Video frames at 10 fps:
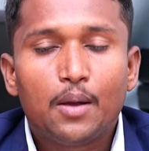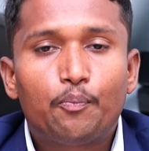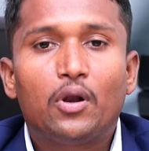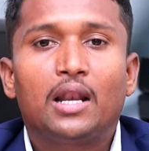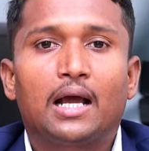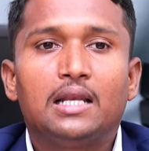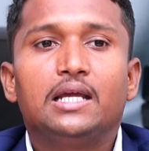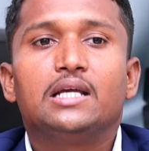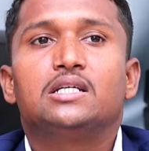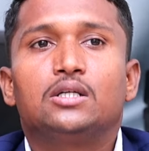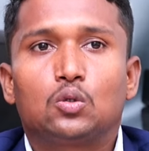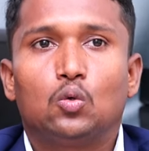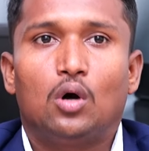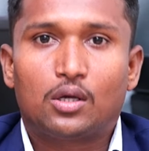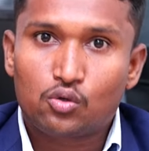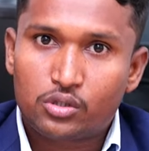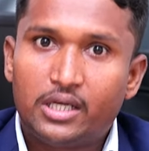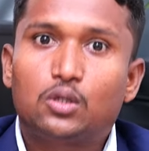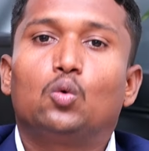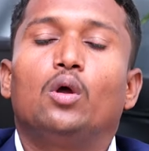ఎప్పుడైనా కానీ ఏజెంట్ త్రూ
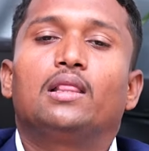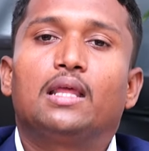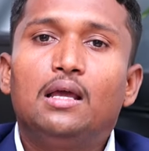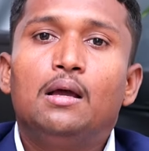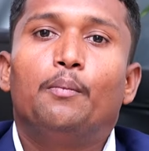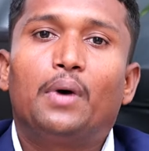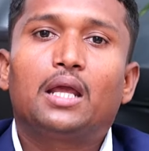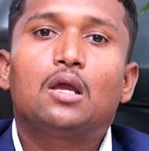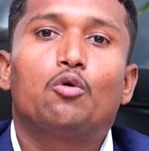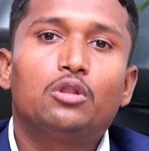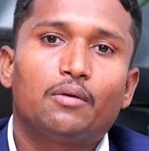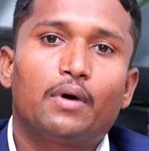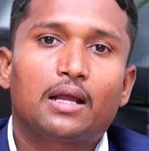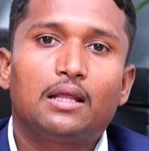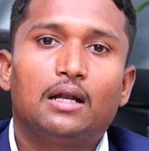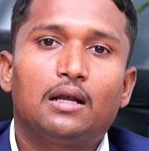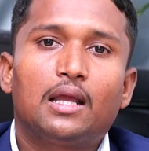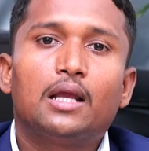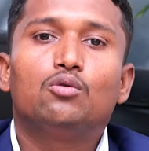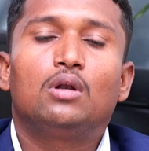అసోసియేట్ త్రూ వెళ్తే మనకి కొంతవరకు ఏంటంటే
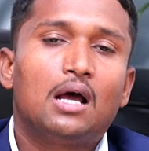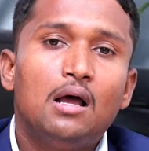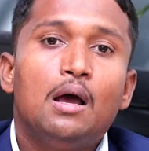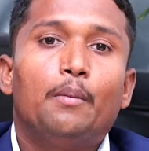ఏదున్నా